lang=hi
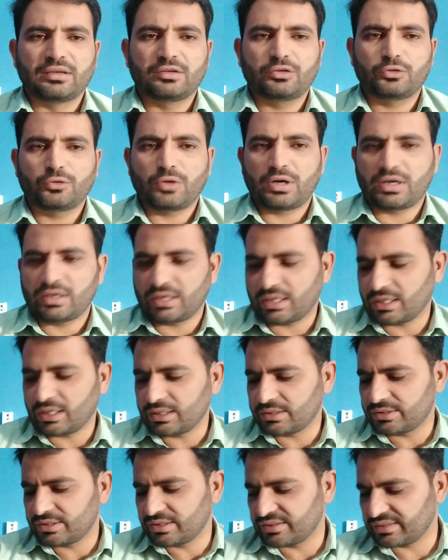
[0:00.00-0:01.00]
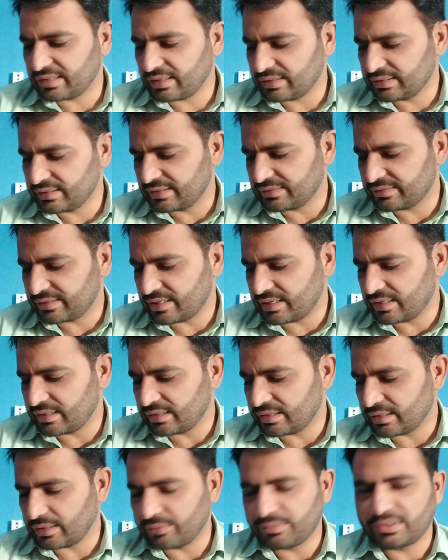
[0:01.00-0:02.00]
तो आज जिस तरह ये
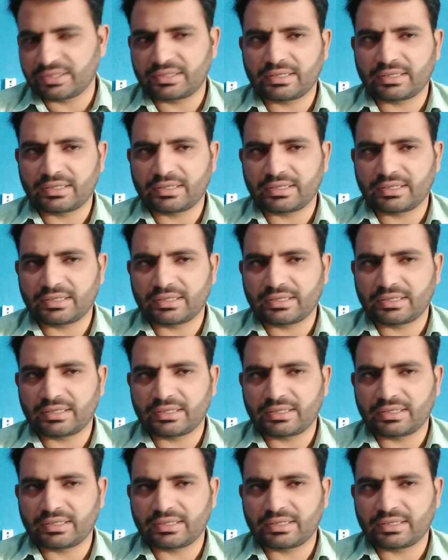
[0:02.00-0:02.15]
सेंट अभी